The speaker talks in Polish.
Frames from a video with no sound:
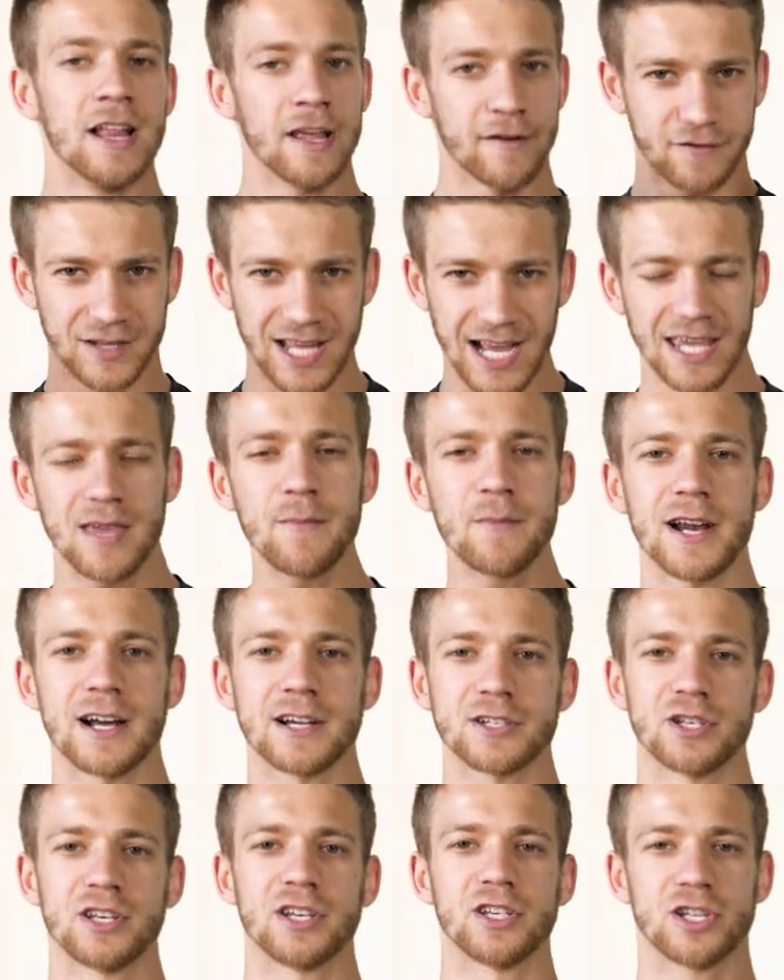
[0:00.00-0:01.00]
W takim
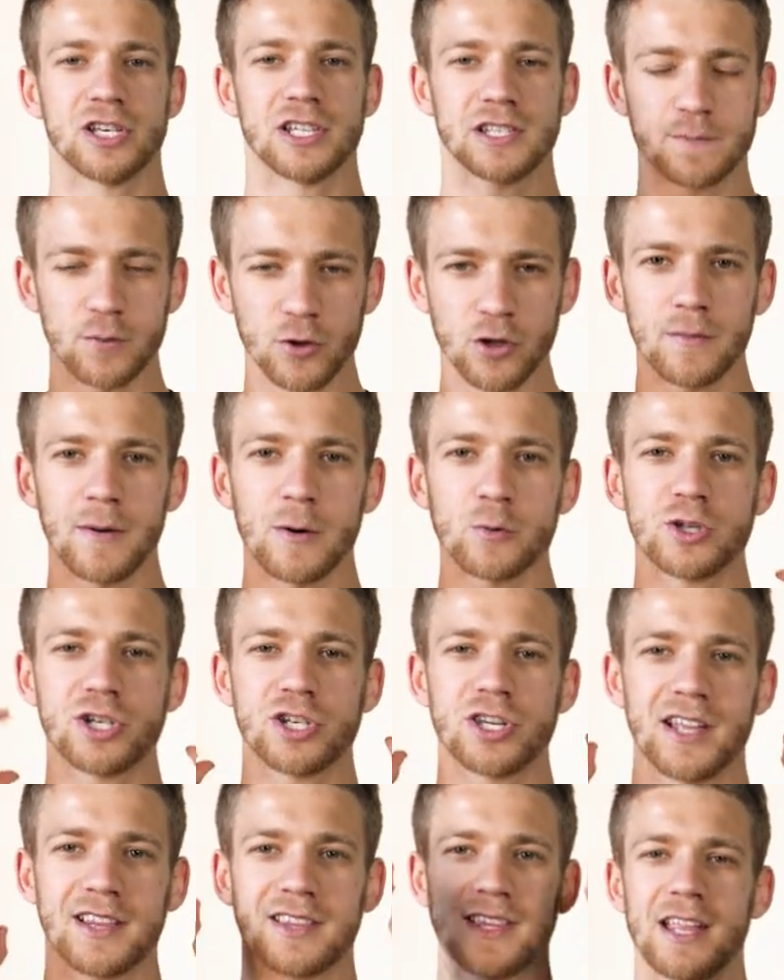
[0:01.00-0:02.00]
razie, jeśli spodobał Ci
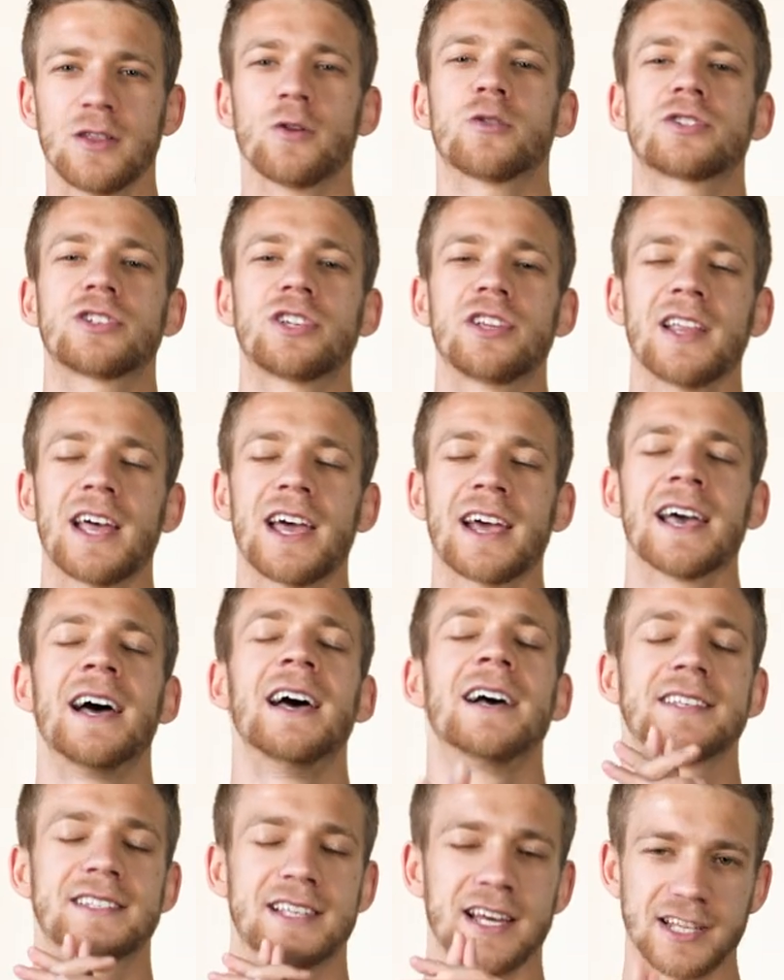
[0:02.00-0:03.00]
się ten odcinek,
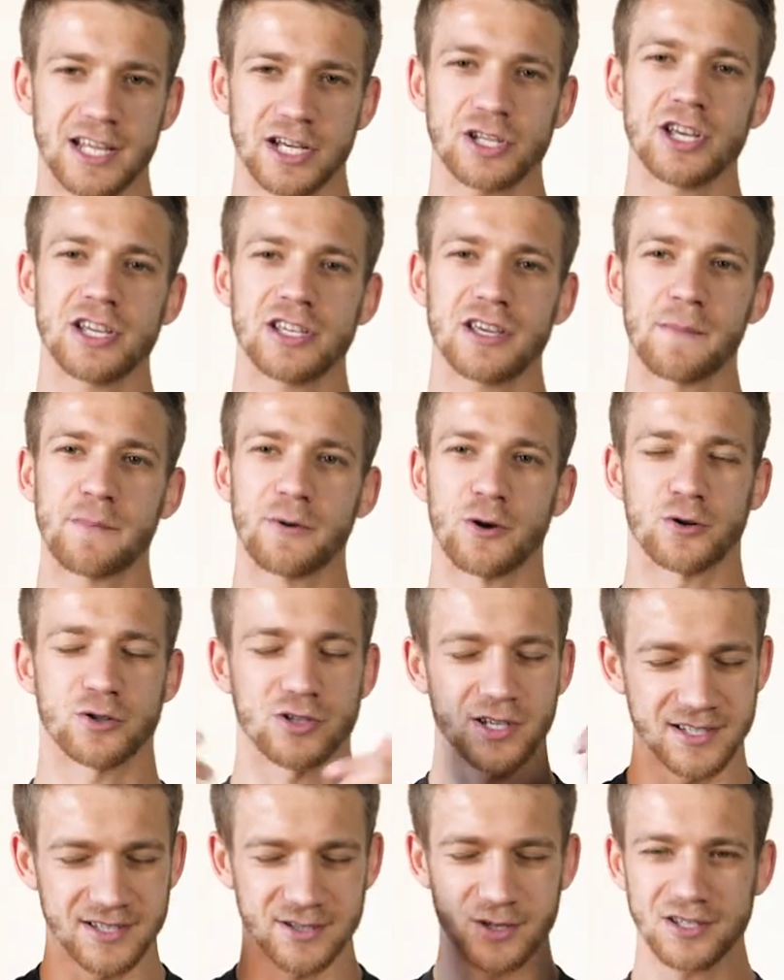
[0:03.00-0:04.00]
serdecznie Cię
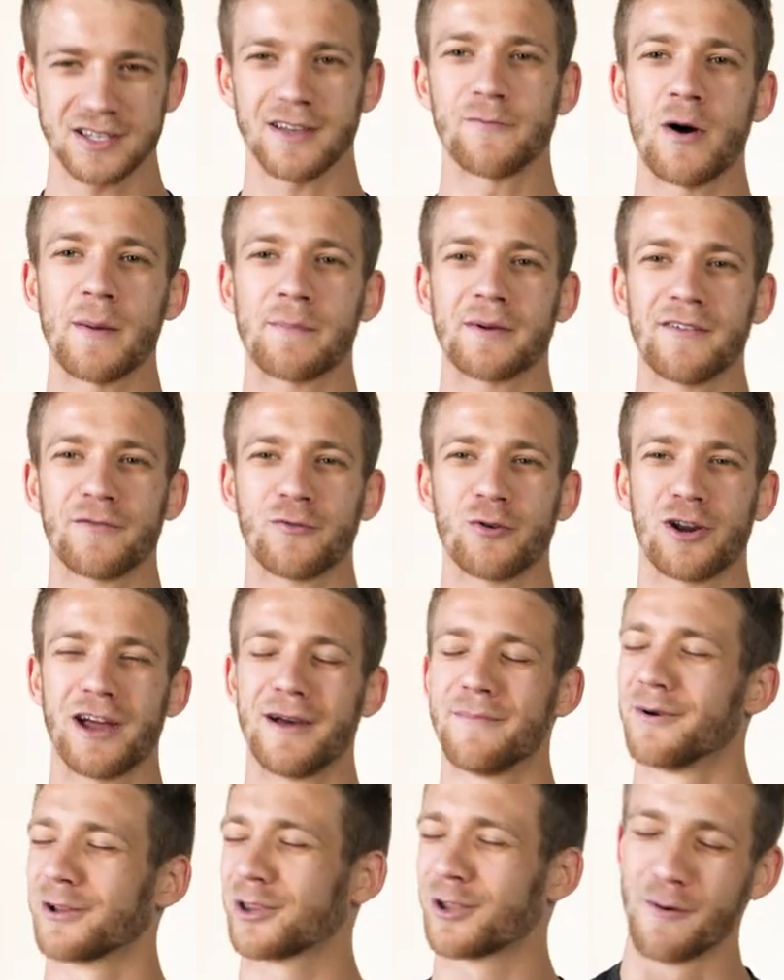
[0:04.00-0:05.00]
proszę, zostaw łapkę w
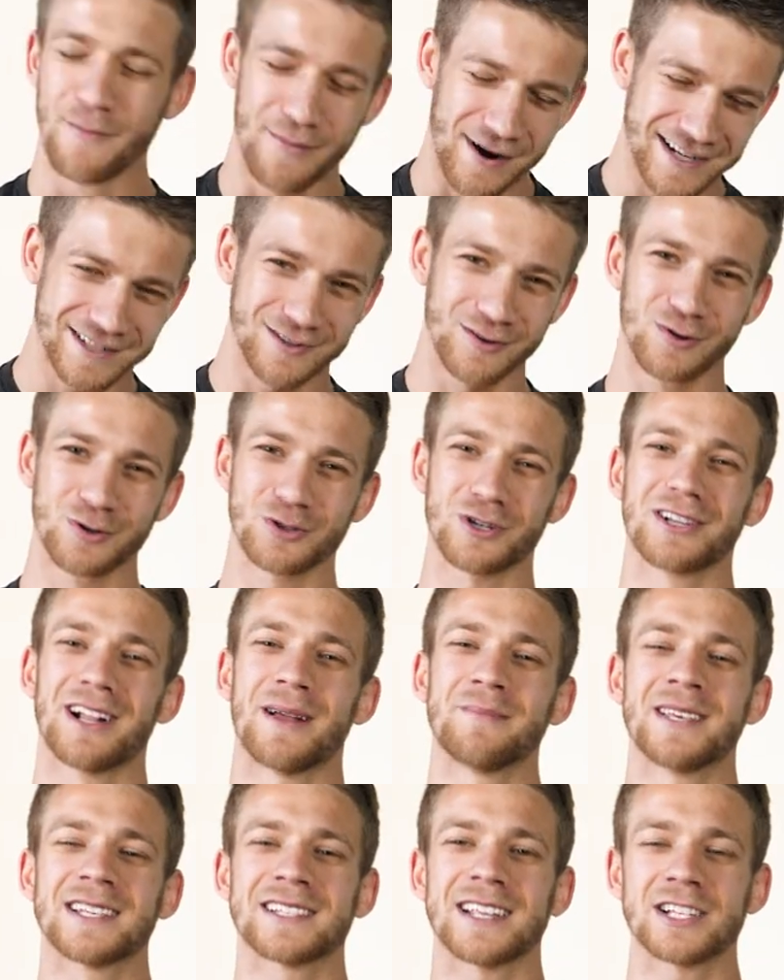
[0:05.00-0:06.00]
górę, bo to bardzo dużo
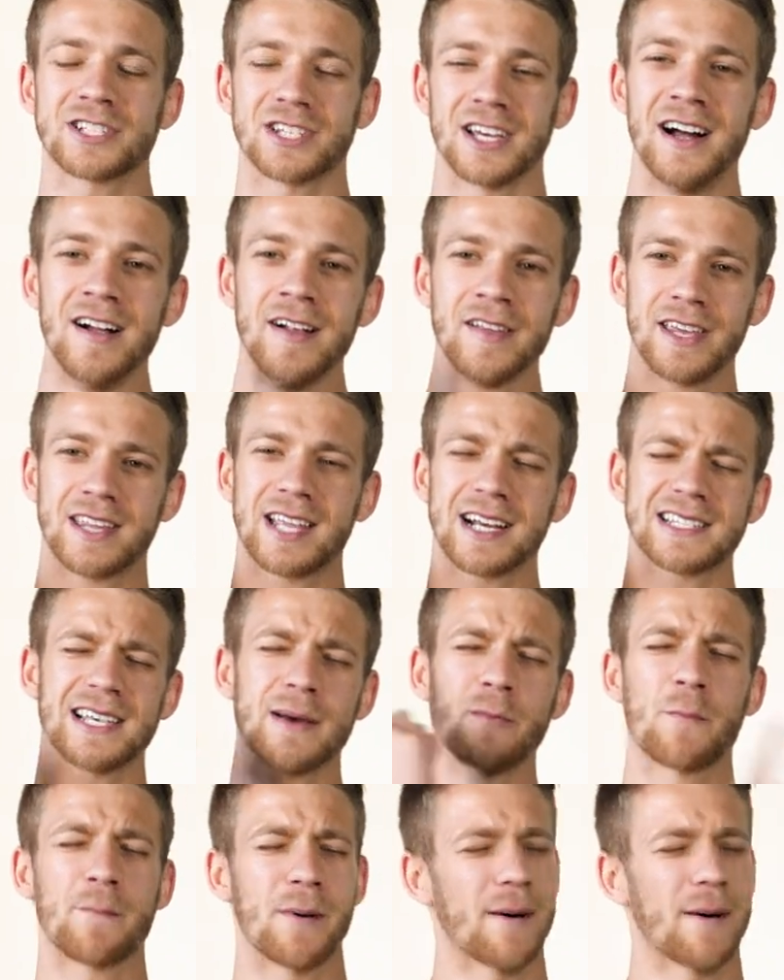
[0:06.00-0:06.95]
dla mnie znaczy i tak samo